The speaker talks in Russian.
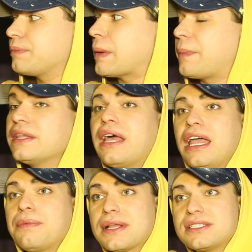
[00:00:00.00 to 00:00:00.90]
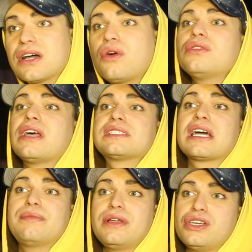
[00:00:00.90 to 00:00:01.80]
попадает под закон
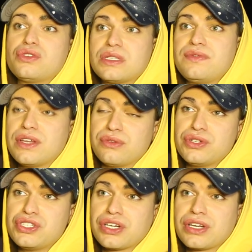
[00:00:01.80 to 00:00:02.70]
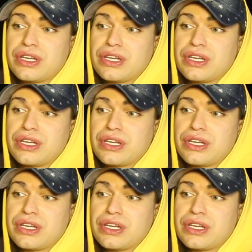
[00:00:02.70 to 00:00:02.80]
оскорбления чувств верующих.